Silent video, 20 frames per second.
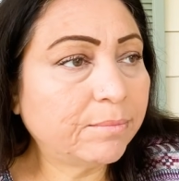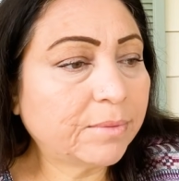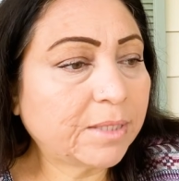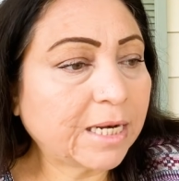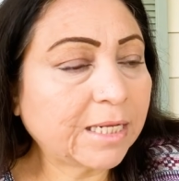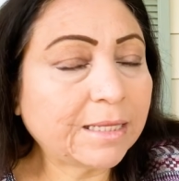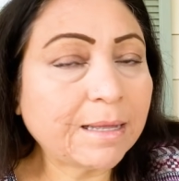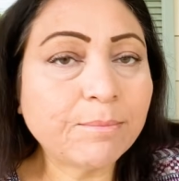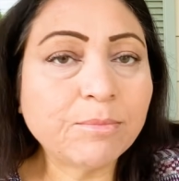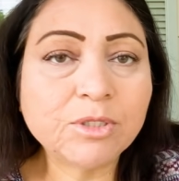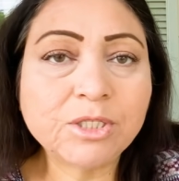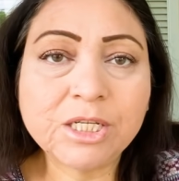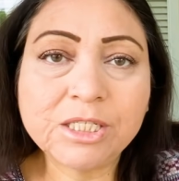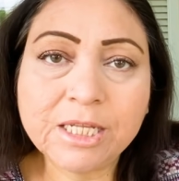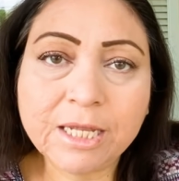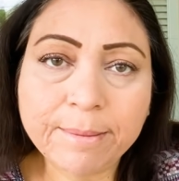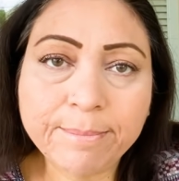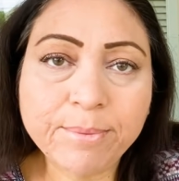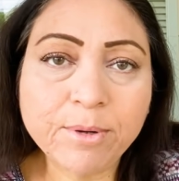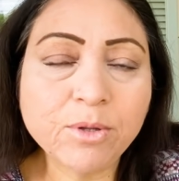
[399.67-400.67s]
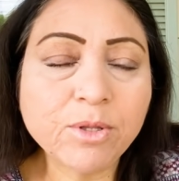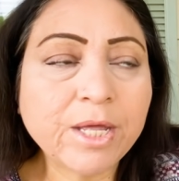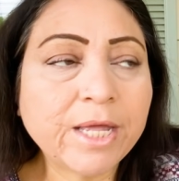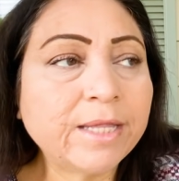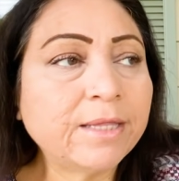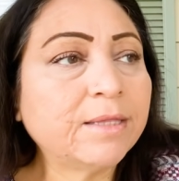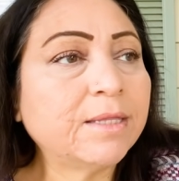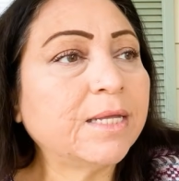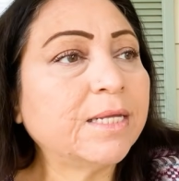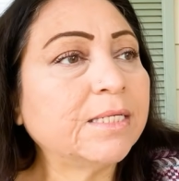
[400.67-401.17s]
tratamos de ser
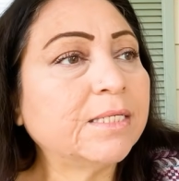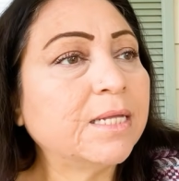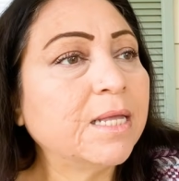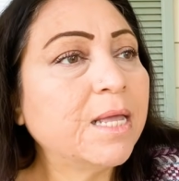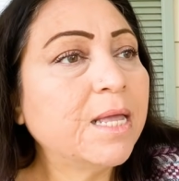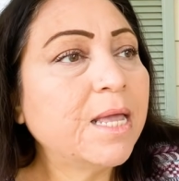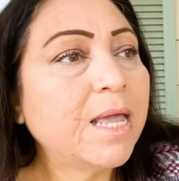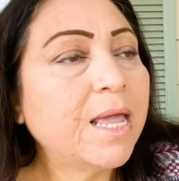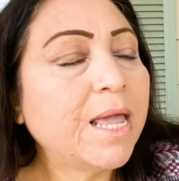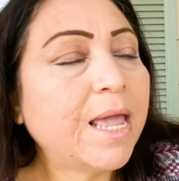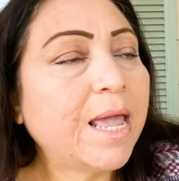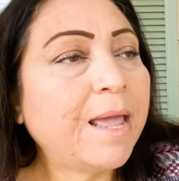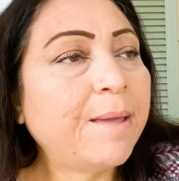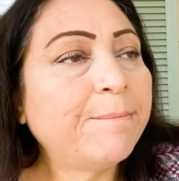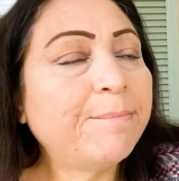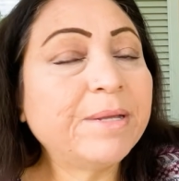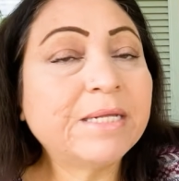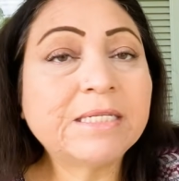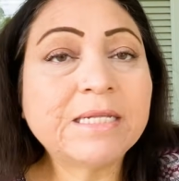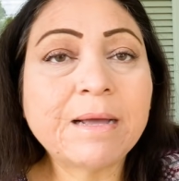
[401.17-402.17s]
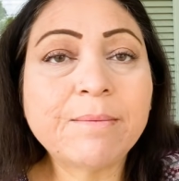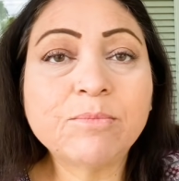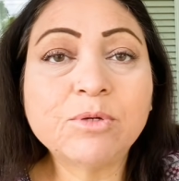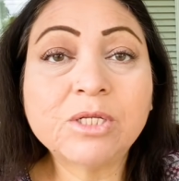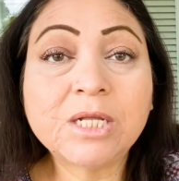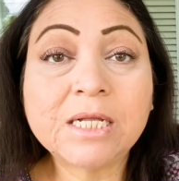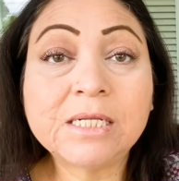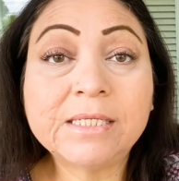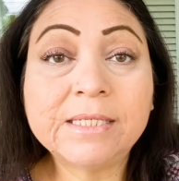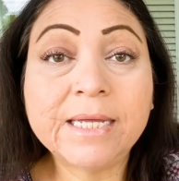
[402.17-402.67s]
prudentes,
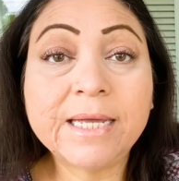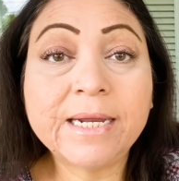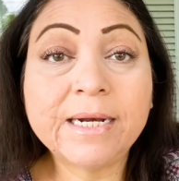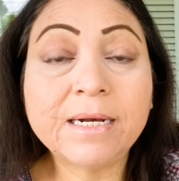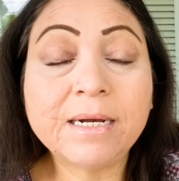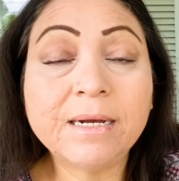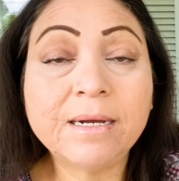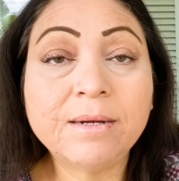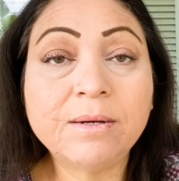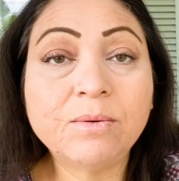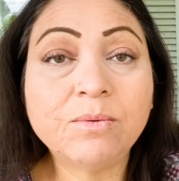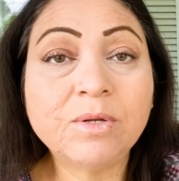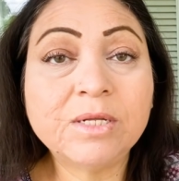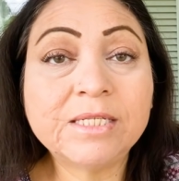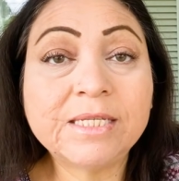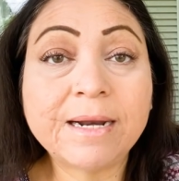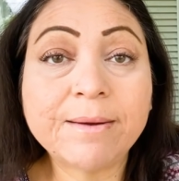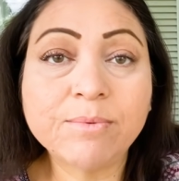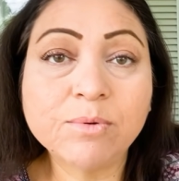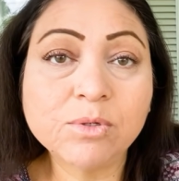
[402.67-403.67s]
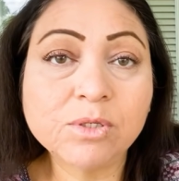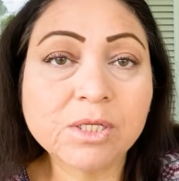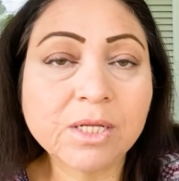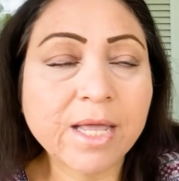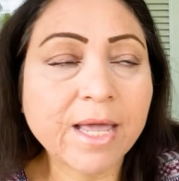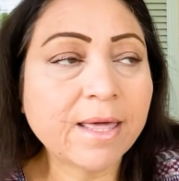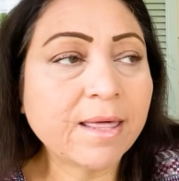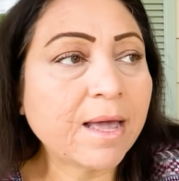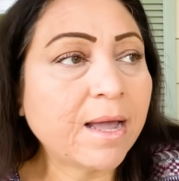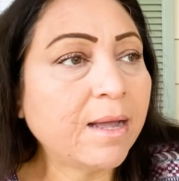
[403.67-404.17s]
empezamos a hacer nuestra
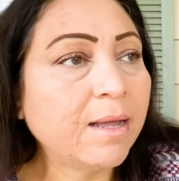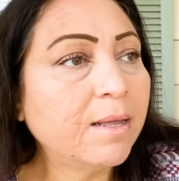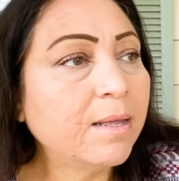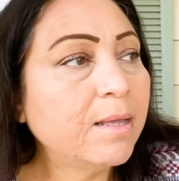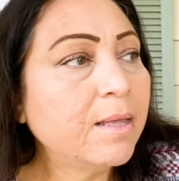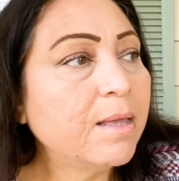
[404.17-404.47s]
búsqueda,